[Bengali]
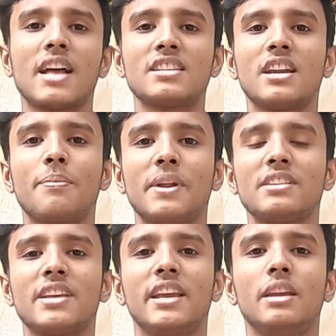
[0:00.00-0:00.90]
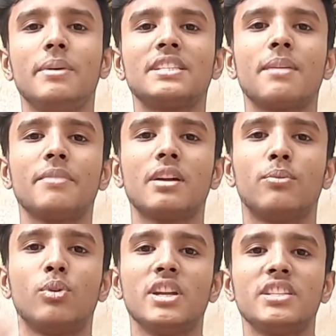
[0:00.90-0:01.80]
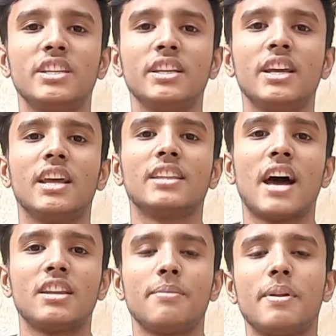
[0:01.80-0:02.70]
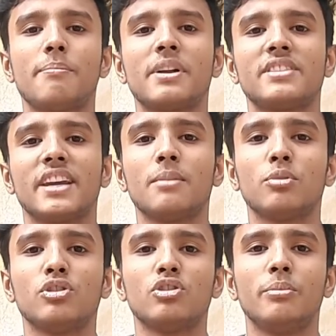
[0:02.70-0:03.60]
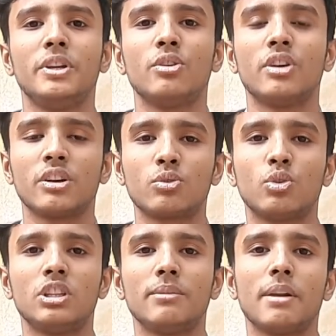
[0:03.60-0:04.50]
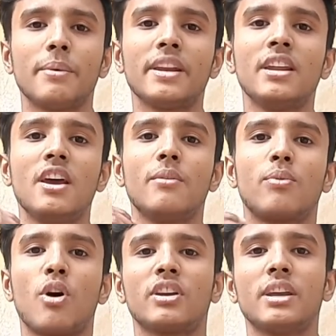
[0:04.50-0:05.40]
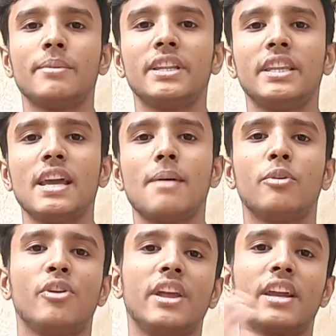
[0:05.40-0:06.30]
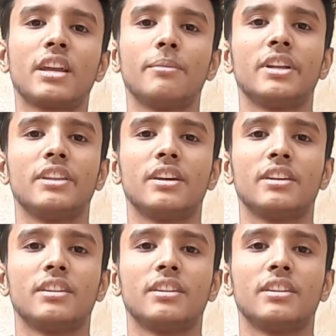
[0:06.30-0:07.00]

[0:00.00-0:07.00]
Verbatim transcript: তাছাড়া ফ্রেন্ডস এই ডিভাইস আপনারা ফুল এইচডি থার্টি ফ্রেম পার সেকেন্ড পর্যন্ত ভিডিও রেকর্ড করতে পারবেন ফ্রন্ট ক্যামেরা দিয়ে এবং রিয়ার ক্যামেরা দিয়ে